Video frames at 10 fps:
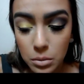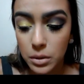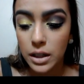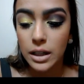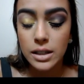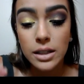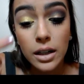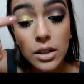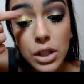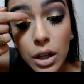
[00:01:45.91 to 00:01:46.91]
que dá
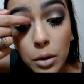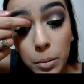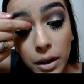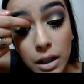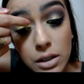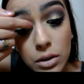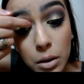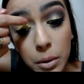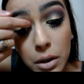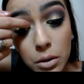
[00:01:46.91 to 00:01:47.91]
certinho, parece o
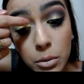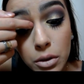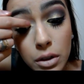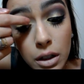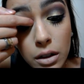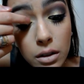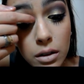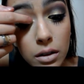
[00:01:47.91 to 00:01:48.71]
tamanho do meu dedo,